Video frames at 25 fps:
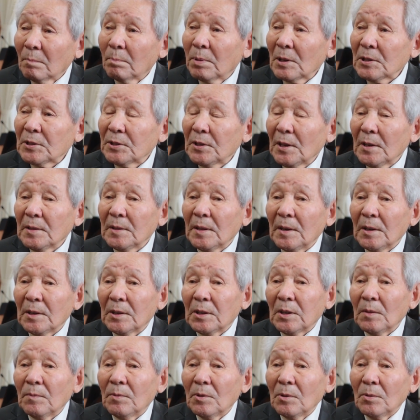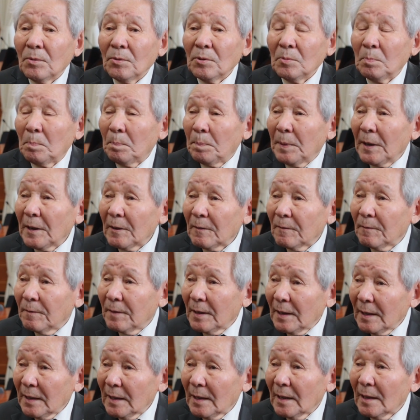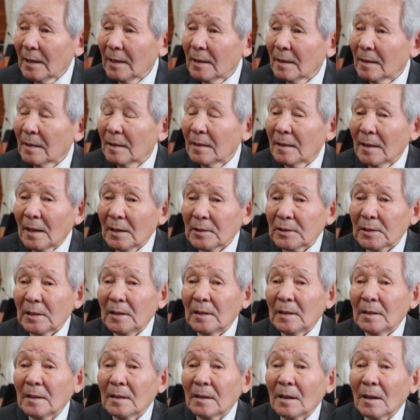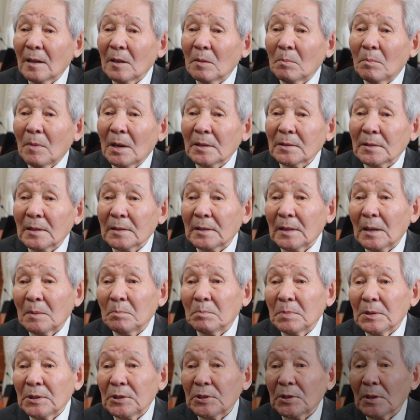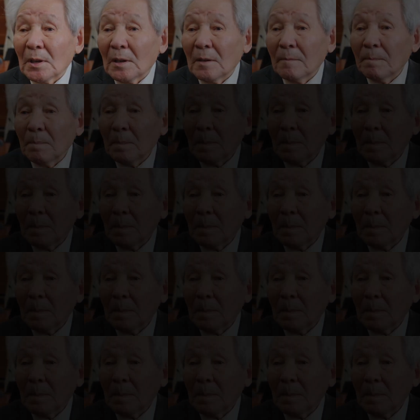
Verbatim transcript: бассейн реки Белюй впервые начали алмазодобыча.